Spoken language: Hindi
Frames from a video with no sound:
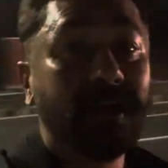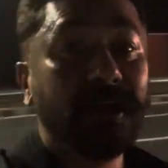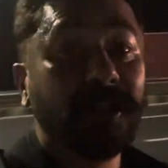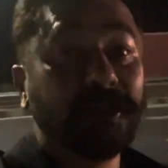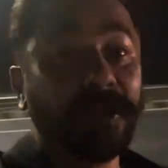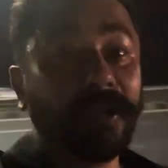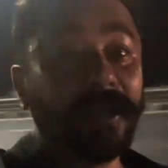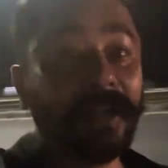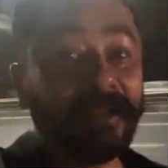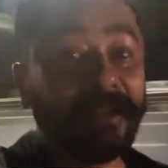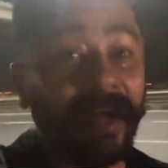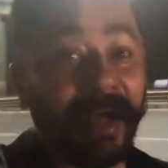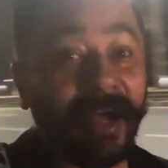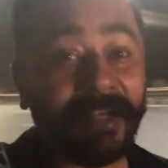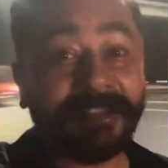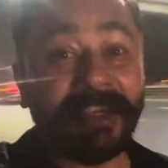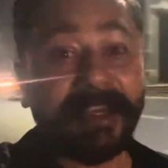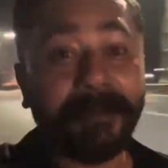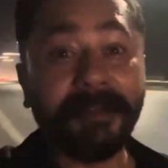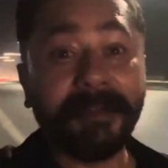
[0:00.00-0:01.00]
तो लद्दाख
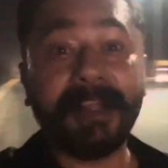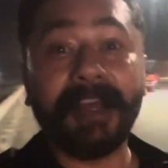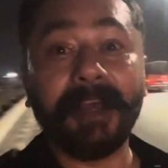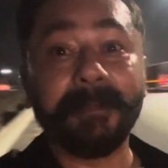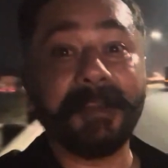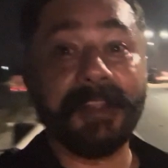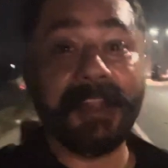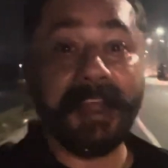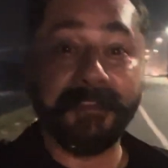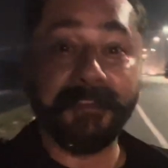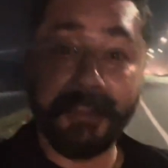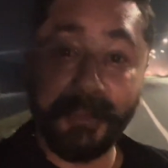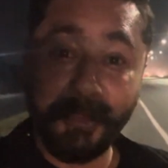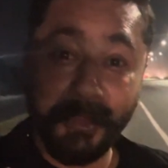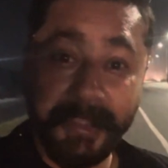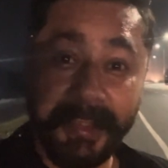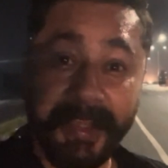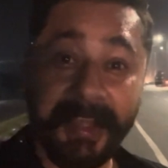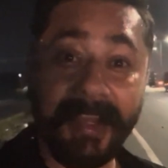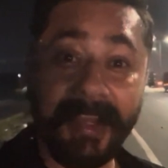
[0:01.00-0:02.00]
जाए बिना आपकी लाइफ
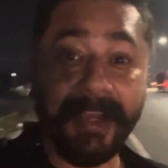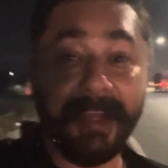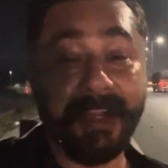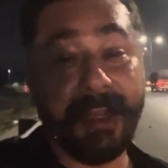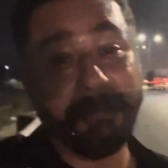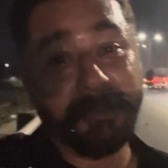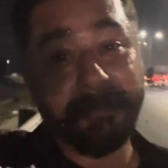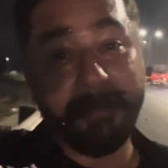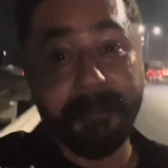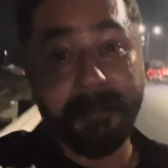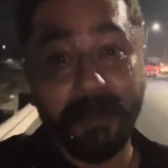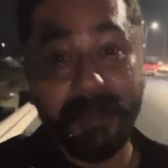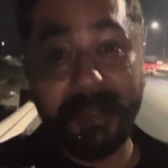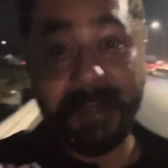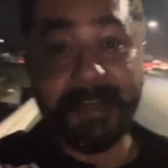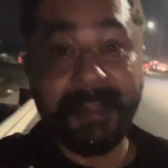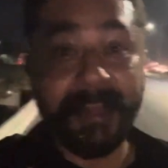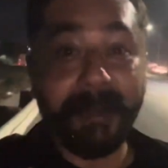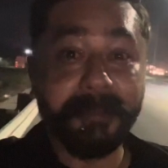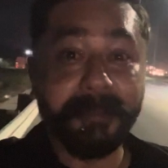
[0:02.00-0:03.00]
अधूरी है अगर आपके पास
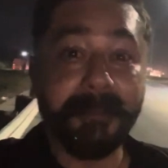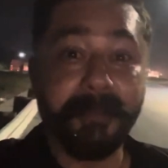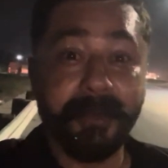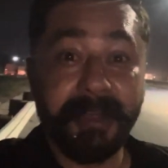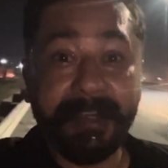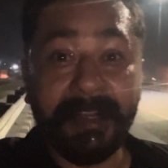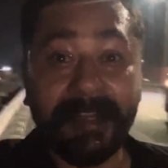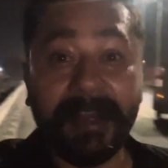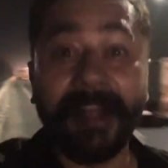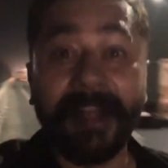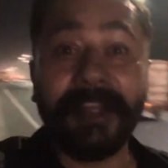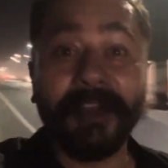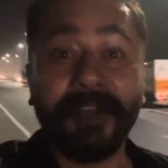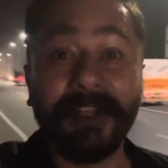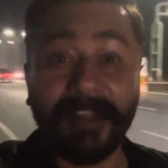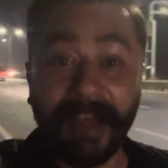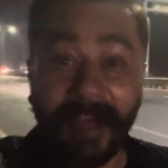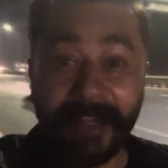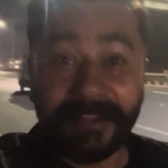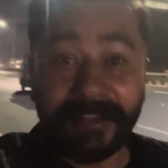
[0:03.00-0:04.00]
बुलेट है अपनी बुलेट निकालिए और
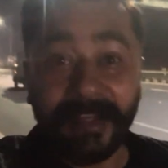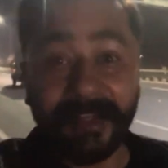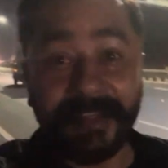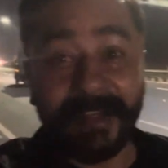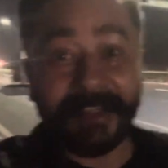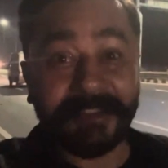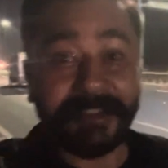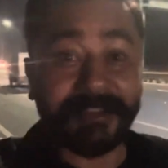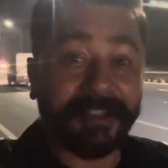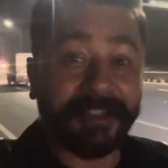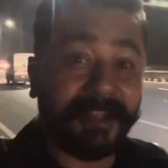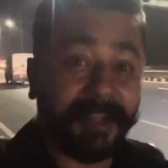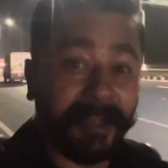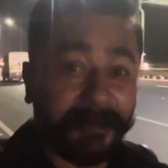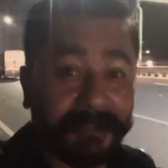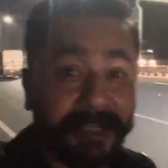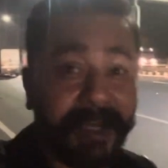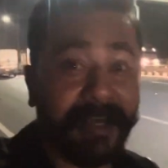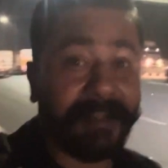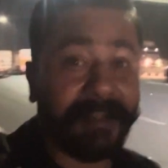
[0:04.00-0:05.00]
लद्दाख जाइए जिस तरह
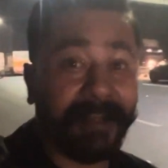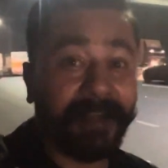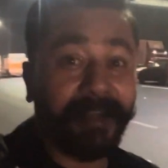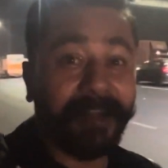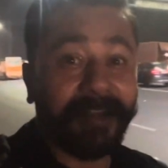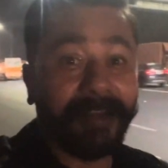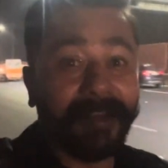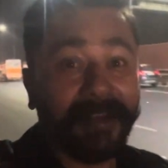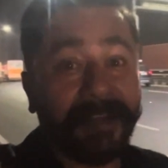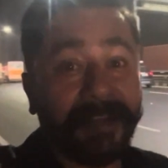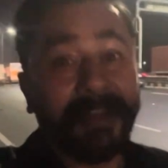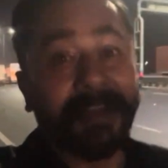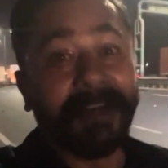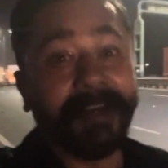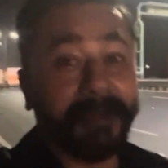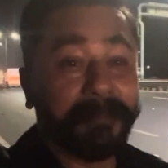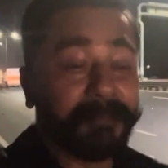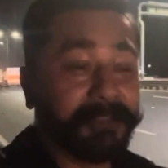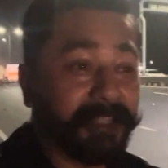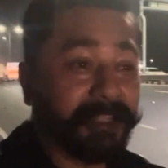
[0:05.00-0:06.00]
हम जा रहे हैं
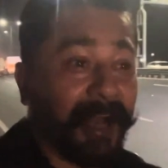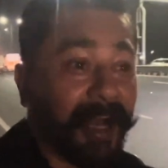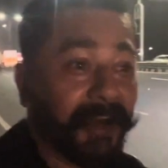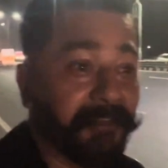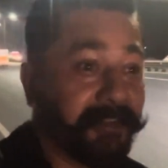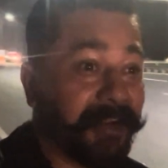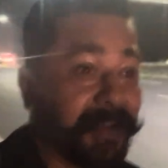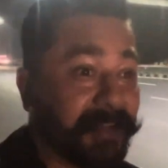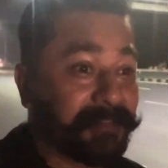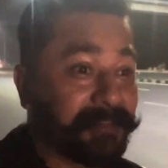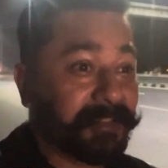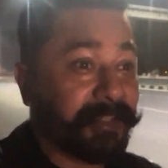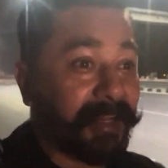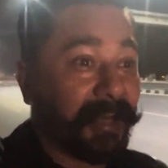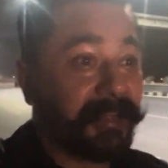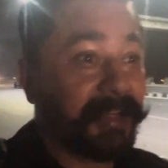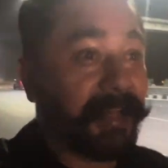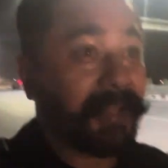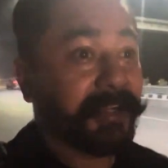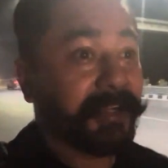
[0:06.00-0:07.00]
हम चार फ्रेंड्स डी
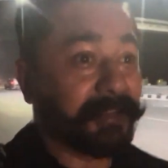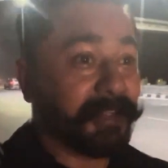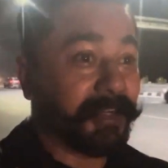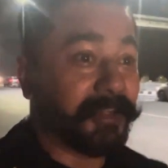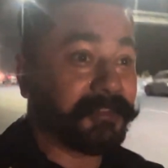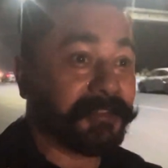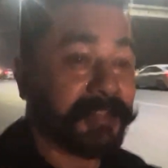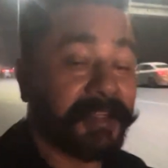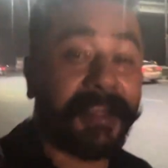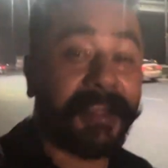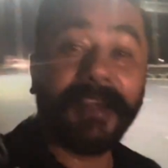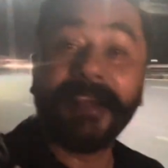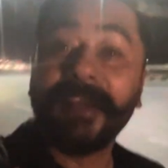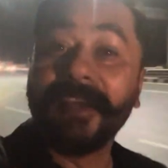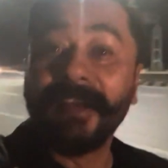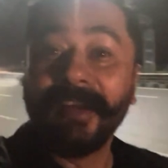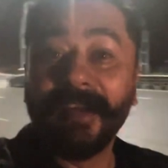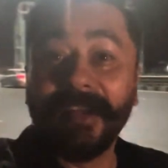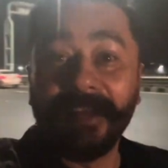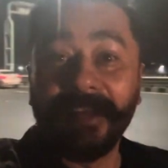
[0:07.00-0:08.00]
e की तरफ से
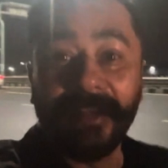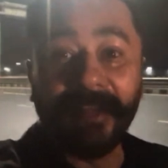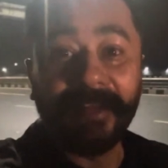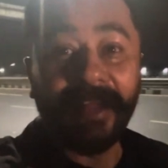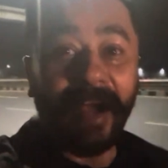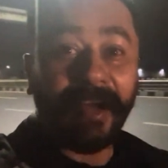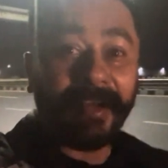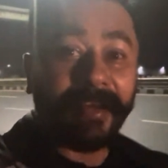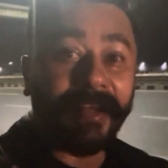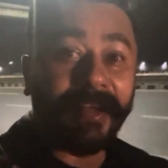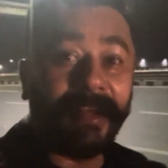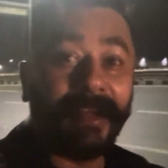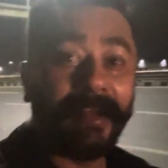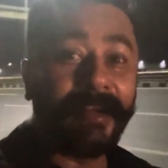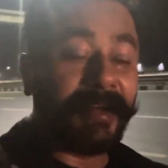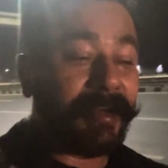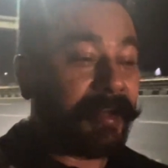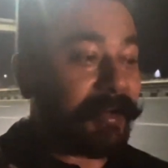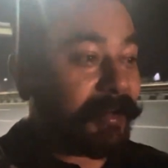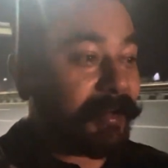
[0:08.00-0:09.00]
लद्दाख के लिए
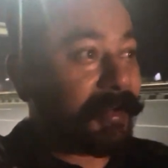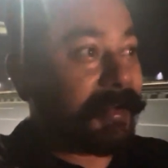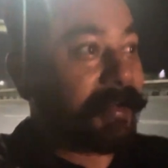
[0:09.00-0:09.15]
निकल रहे